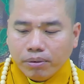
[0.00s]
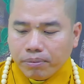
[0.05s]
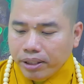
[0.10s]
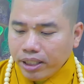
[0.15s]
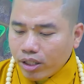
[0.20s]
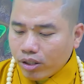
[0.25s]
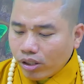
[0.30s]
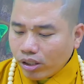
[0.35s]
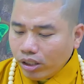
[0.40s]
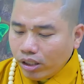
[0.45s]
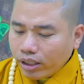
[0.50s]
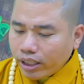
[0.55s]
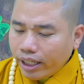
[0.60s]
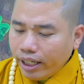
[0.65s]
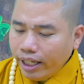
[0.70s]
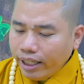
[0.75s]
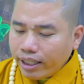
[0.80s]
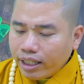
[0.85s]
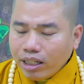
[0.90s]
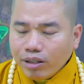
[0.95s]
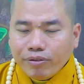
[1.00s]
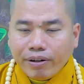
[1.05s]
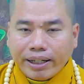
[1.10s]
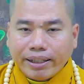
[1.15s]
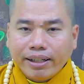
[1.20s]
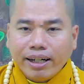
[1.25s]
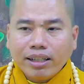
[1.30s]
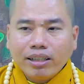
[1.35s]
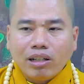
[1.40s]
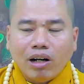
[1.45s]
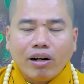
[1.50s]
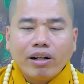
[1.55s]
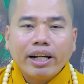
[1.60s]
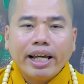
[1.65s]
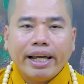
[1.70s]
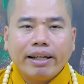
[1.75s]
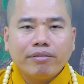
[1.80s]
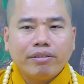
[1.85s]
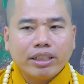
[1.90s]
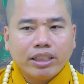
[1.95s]
bây giờ con đường này đi như đức vạch rất rõ
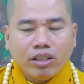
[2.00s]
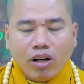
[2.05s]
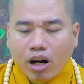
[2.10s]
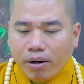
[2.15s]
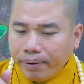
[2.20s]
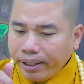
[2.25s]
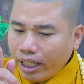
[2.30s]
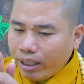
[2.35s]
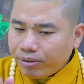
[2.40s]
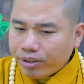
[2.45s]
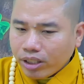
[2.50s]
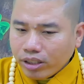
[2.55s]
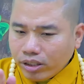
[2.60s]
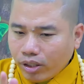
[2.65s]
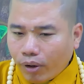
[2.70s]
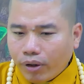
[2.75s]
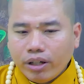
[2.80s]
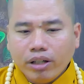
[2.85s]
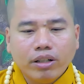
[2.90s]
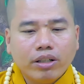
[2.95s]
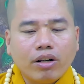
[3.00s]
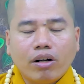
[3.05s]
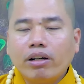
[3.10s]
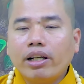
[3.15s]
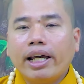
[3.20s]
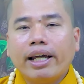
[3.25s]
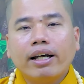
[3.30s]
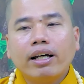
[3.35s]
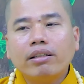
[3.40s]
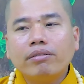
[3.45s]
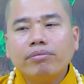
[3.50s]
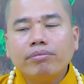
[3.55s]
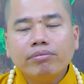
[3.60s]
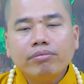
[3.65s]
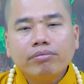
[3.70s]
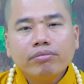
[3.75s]
ràng và cho mấy anh em sự chọn lựa rõ ràng hết